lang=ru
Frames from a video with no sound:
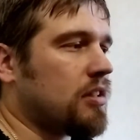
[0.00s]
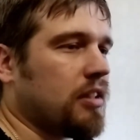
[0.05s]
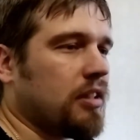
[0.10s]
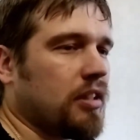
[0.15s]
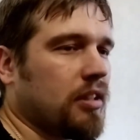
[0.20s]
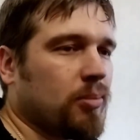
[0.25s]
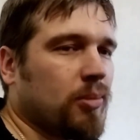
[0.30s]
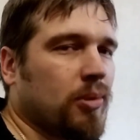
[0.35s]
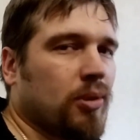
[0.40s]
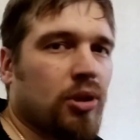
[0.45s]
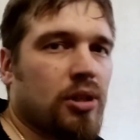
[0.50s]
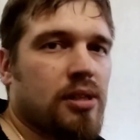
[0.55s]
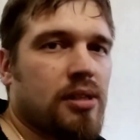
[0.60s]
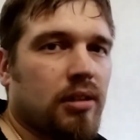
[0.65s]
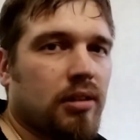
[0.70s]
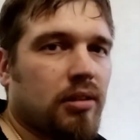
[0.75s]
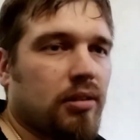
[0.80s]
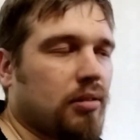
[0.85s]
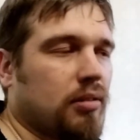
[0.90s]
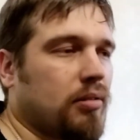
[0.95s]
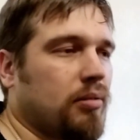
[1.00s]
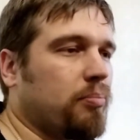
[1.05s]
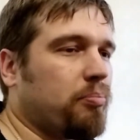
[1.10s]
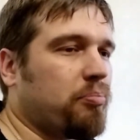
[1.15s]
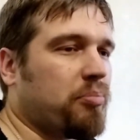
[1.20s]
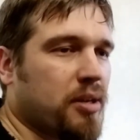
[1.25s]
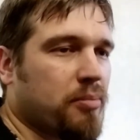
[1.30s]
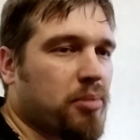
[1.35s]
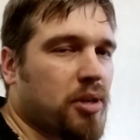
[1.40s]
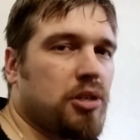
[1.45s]
Немного
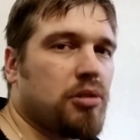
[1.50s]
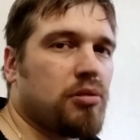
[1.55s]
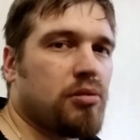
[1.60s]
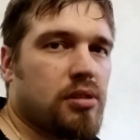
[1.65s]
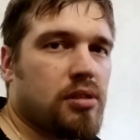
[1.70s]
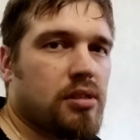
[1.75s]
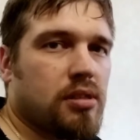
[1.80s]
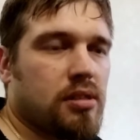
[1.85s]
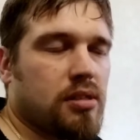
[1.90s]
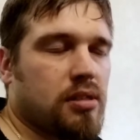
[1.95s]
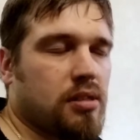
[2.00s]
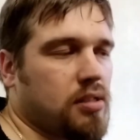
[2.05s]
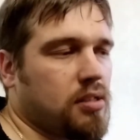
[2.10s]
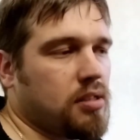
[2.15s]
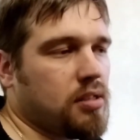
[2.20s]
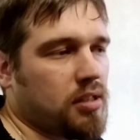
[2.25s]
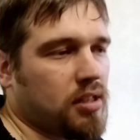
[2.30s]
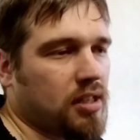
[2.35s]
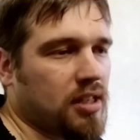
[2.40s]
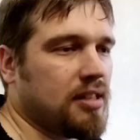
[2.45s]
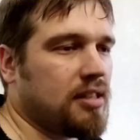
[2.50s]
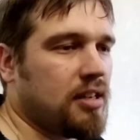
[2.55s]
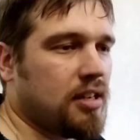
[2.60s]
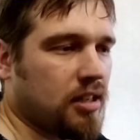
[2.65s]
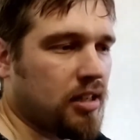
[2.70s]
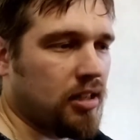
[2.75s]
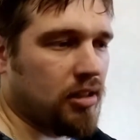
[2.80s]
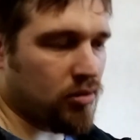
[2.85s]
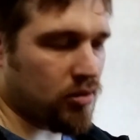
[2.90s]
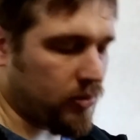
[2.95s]
переборщил с
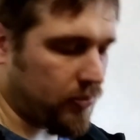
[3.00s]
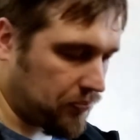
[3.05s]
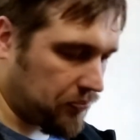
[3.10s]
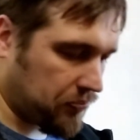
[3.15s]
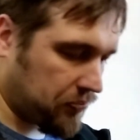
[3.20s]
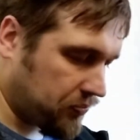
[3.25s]
интригой, но